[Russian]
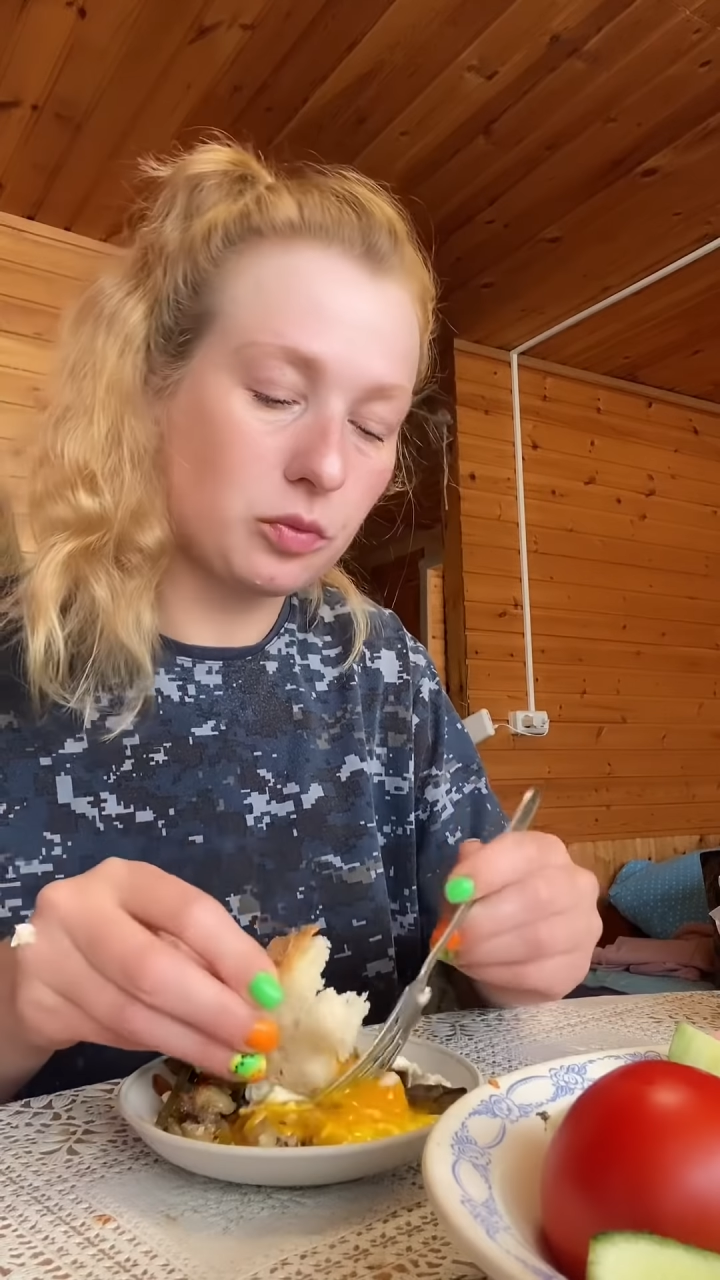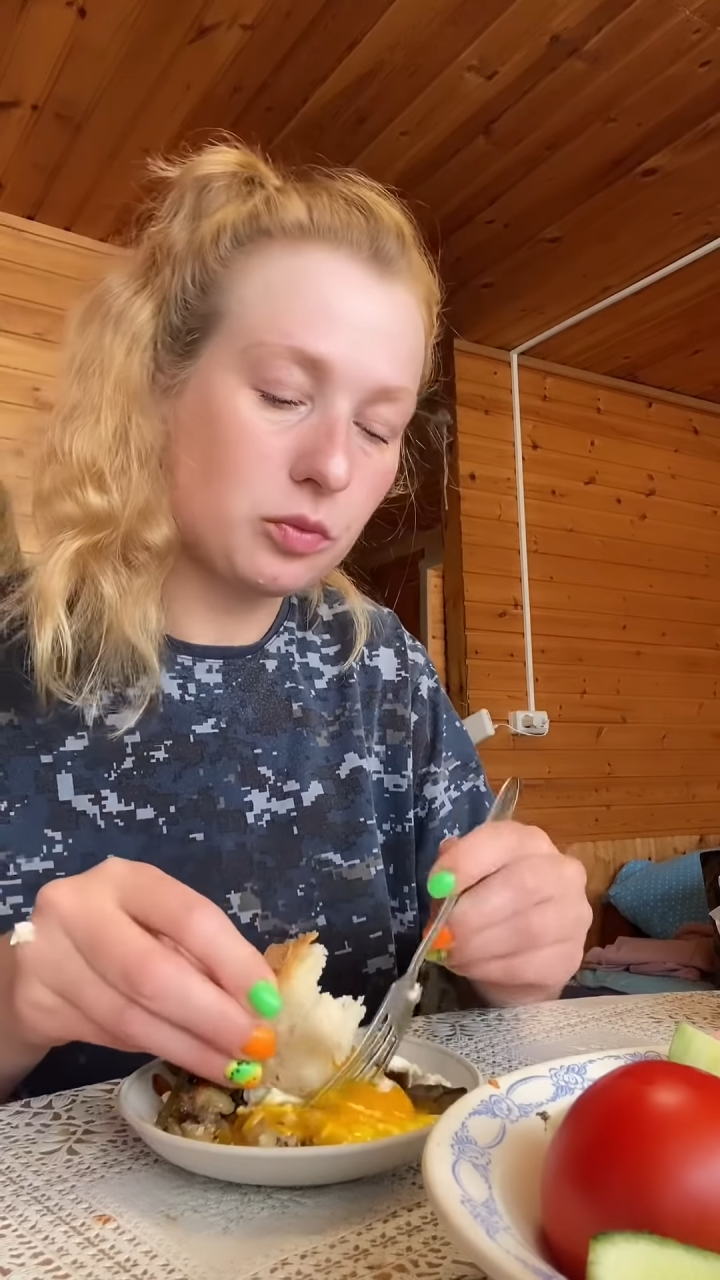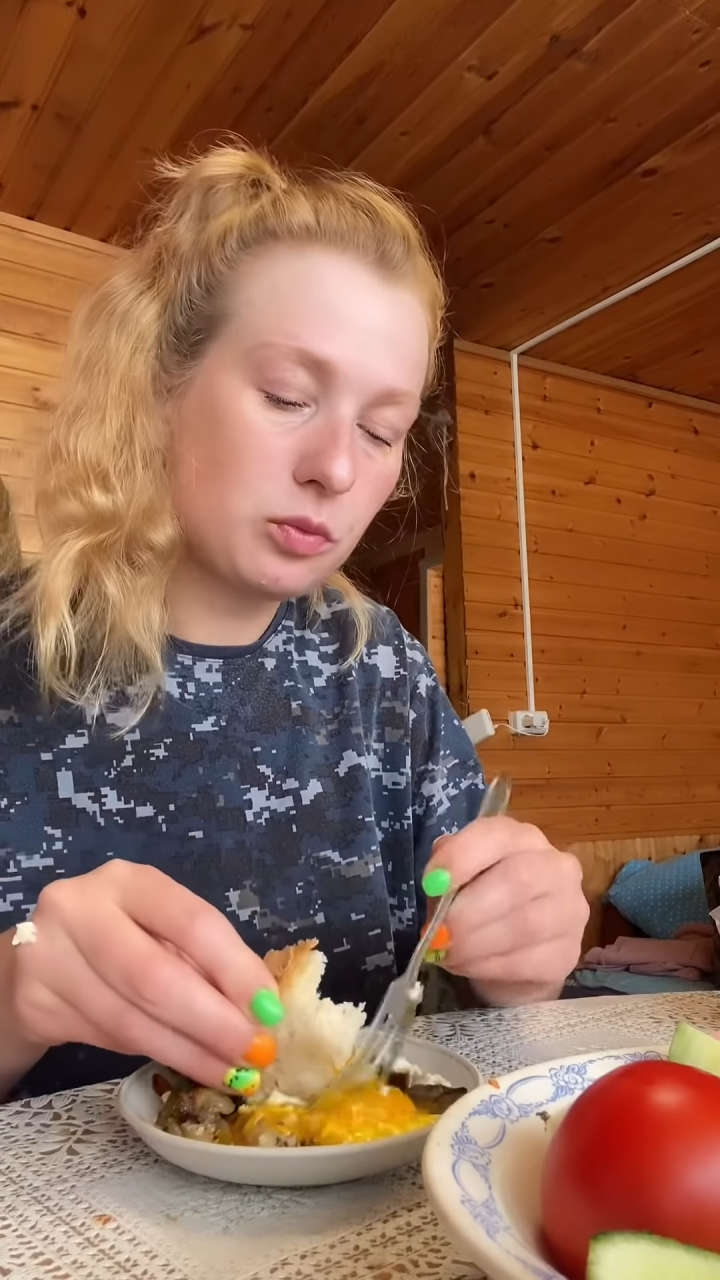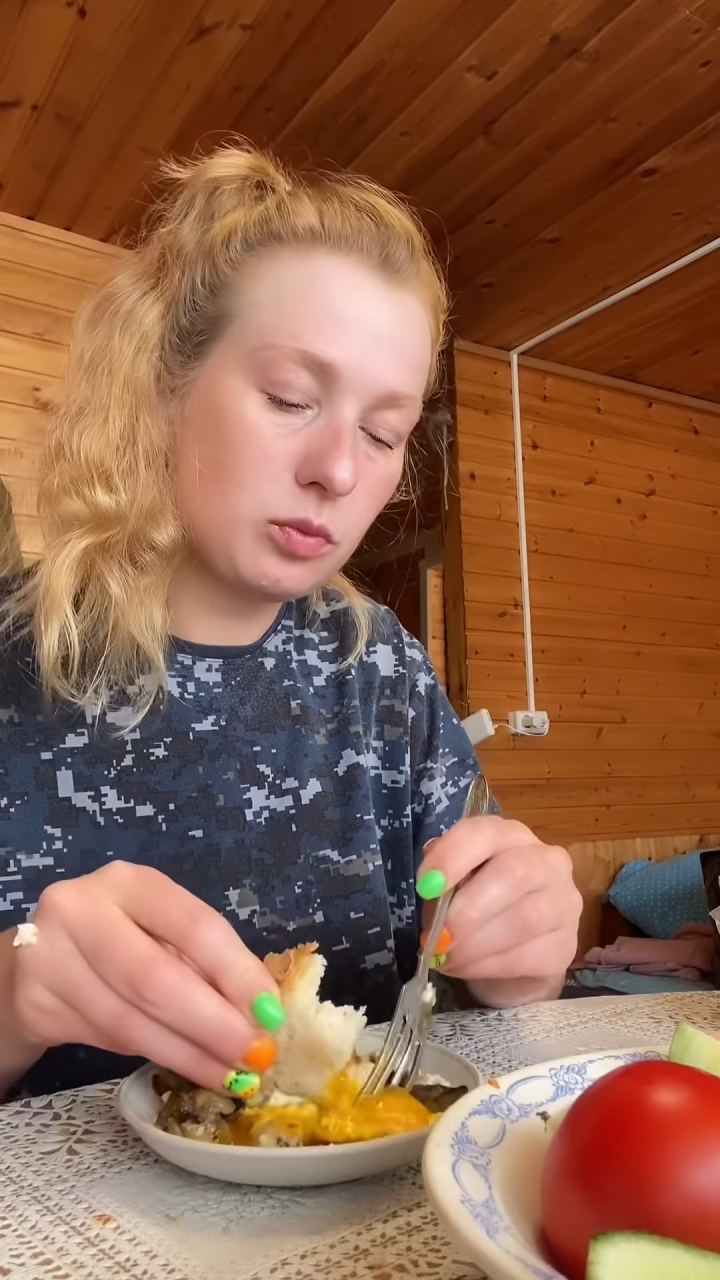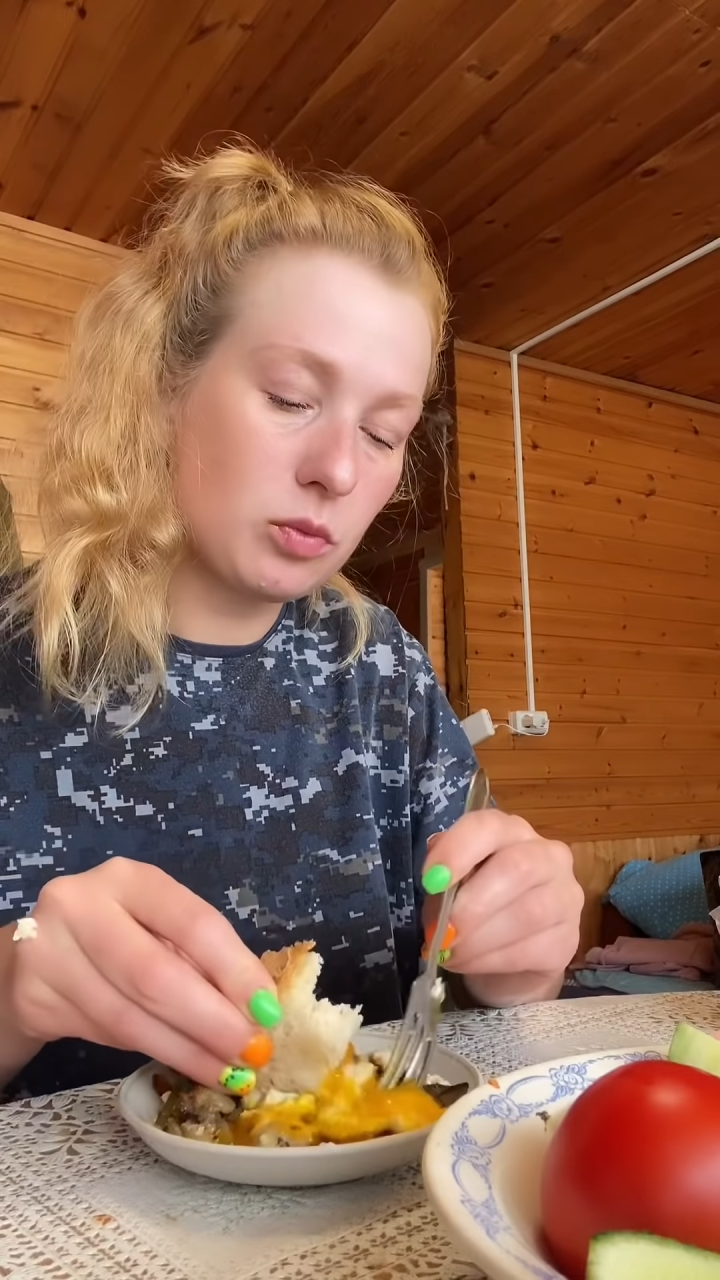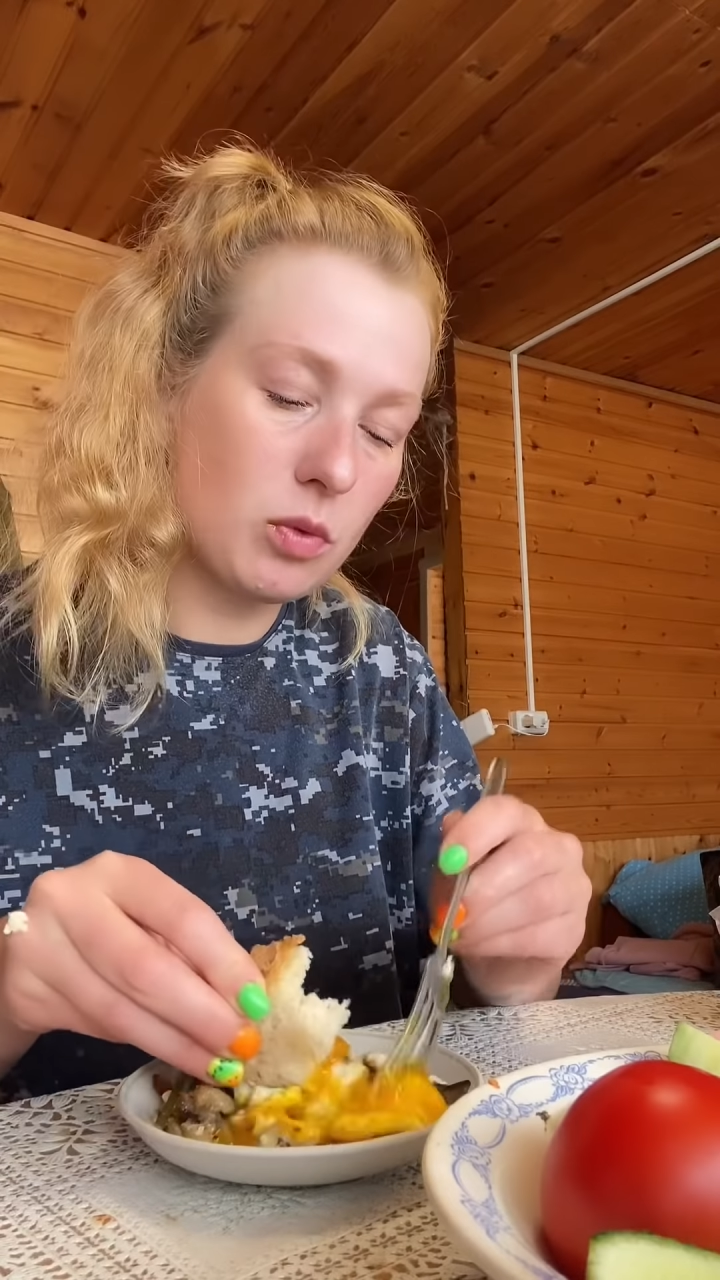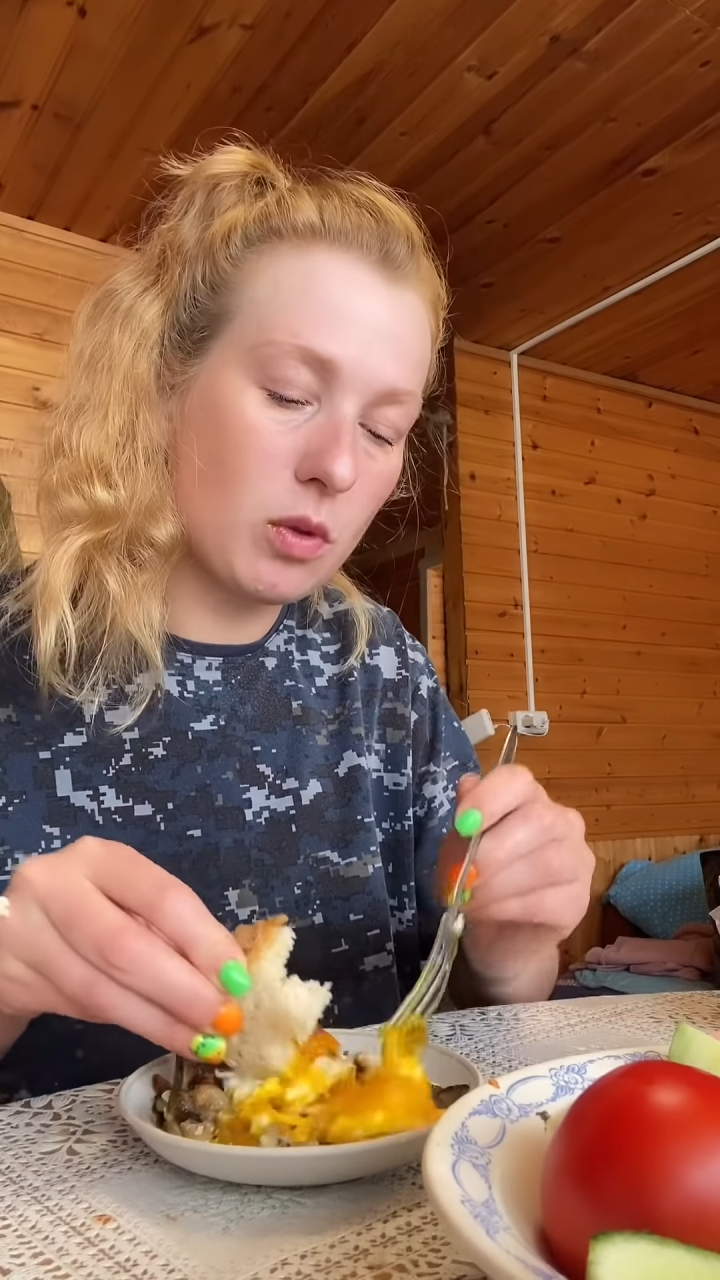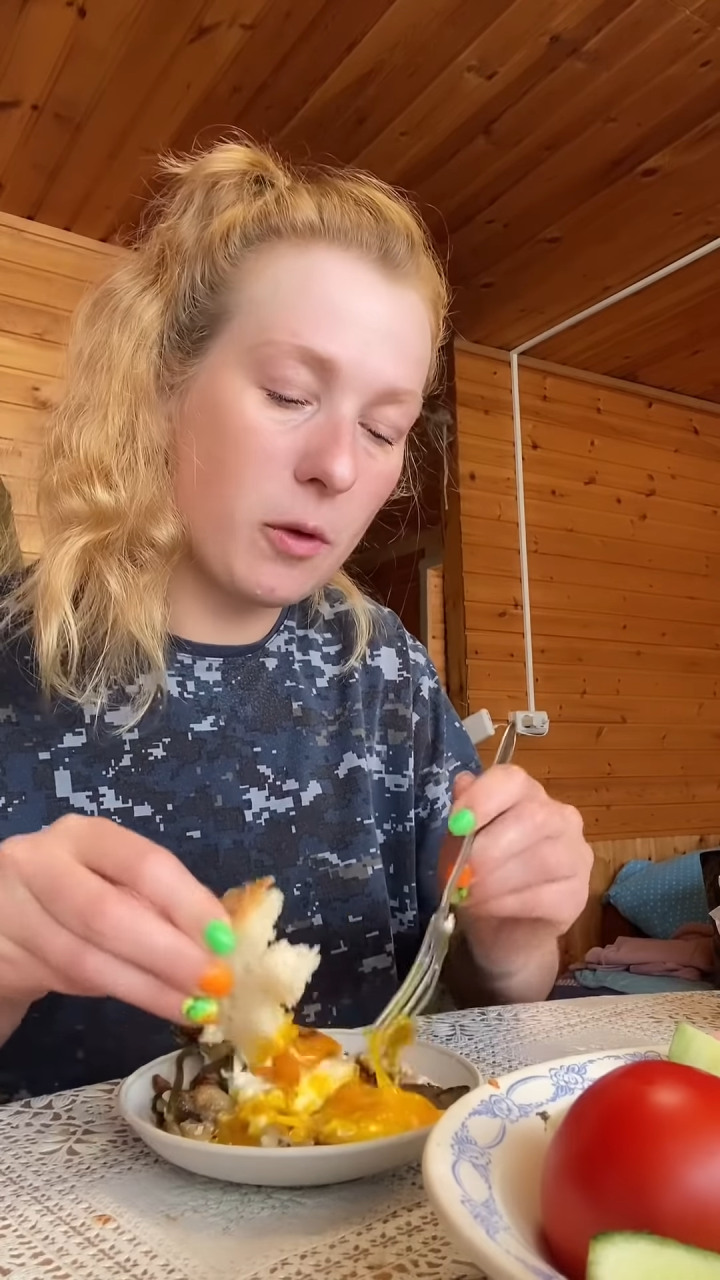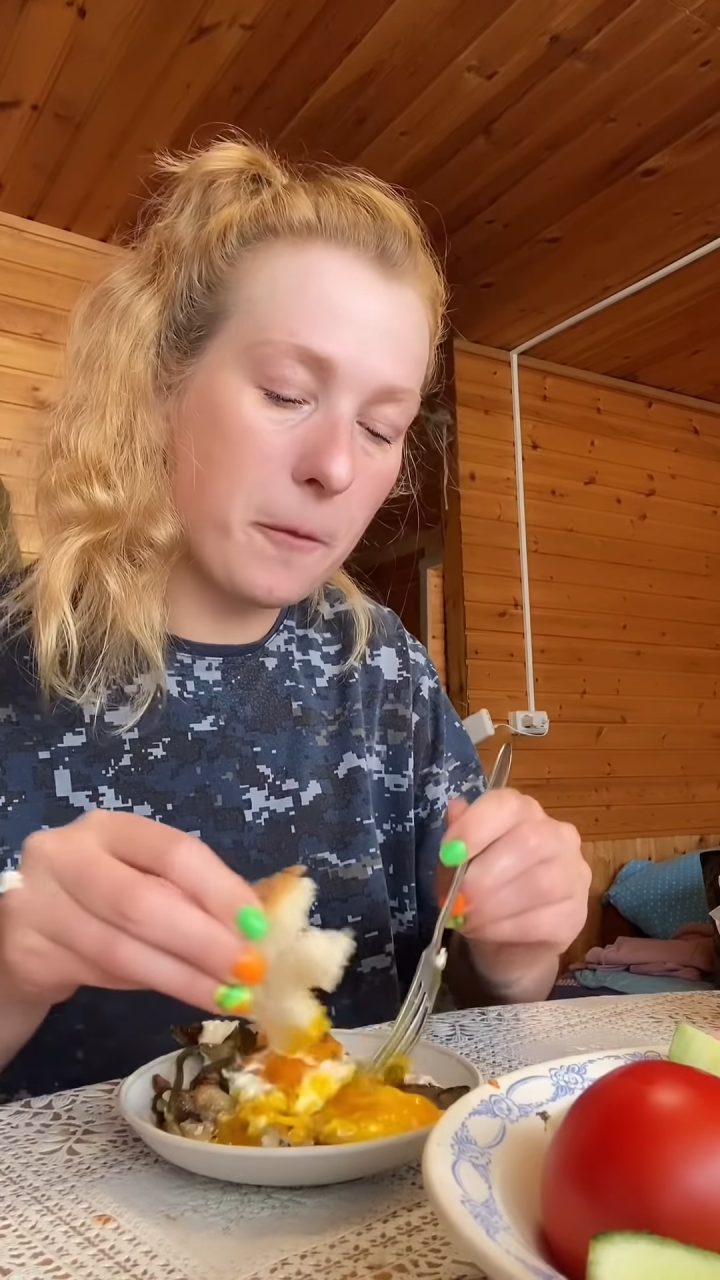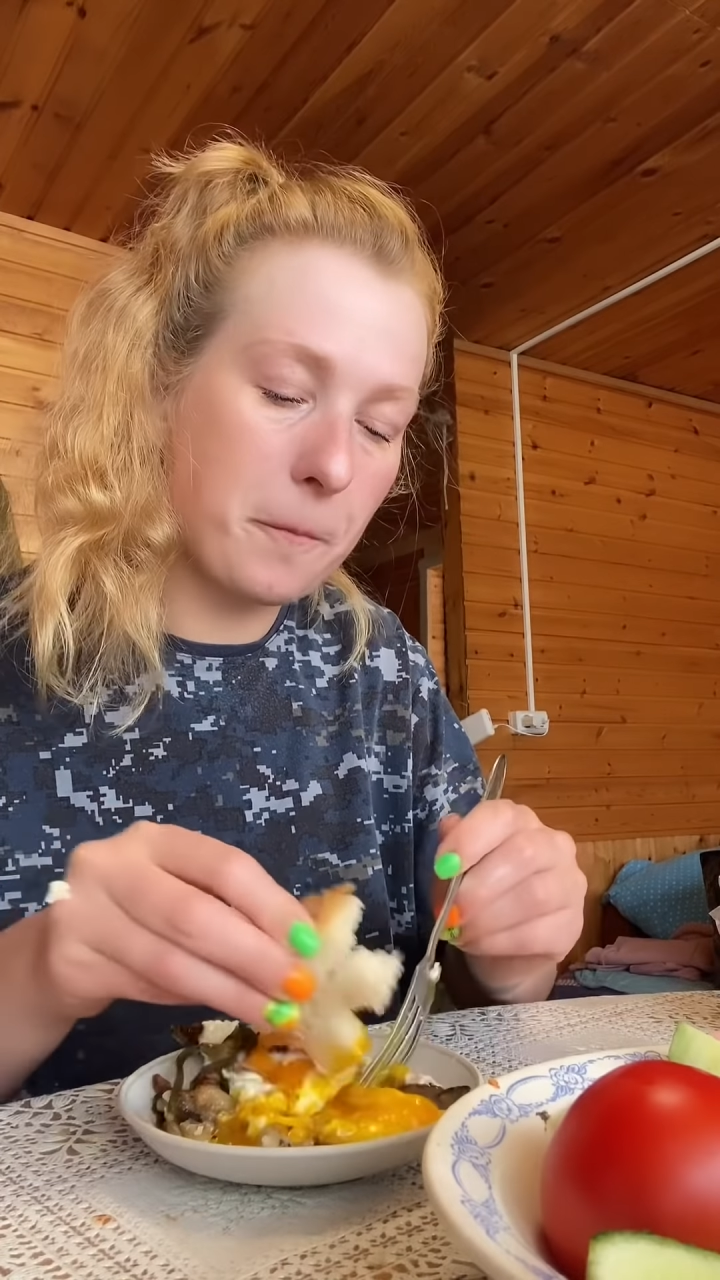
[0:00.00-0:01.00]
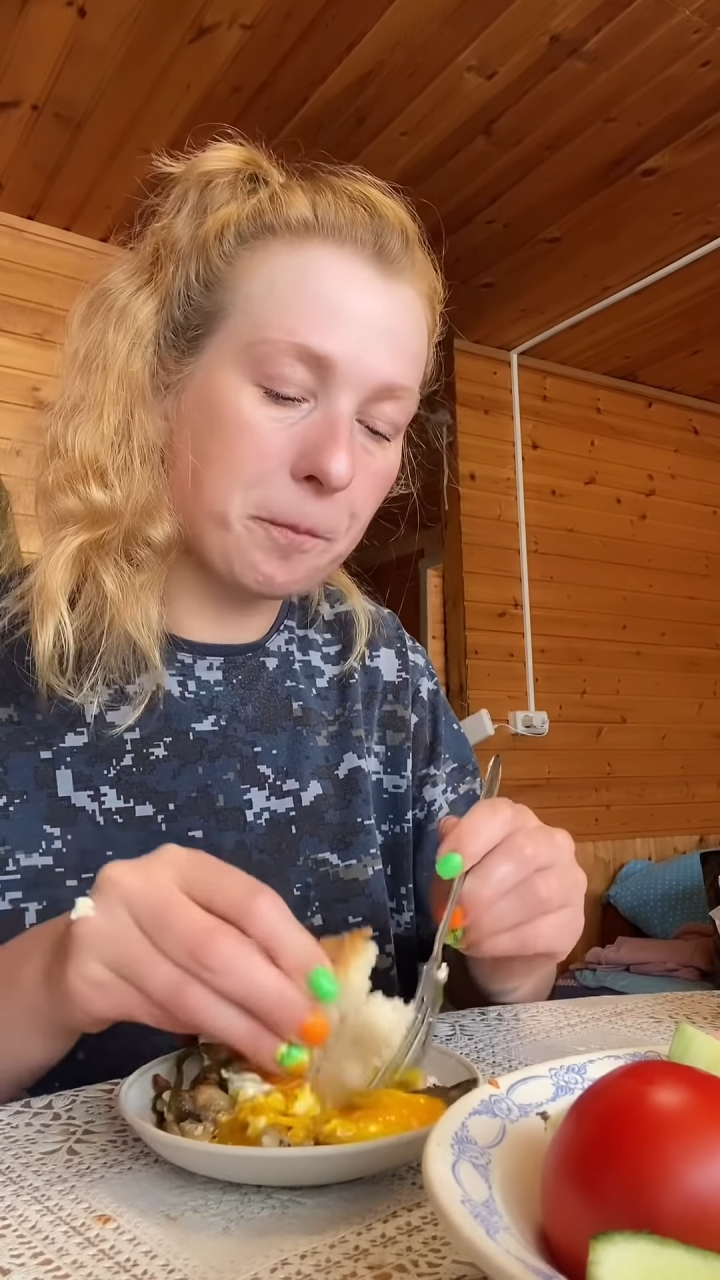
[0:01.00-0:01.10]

Молодец я.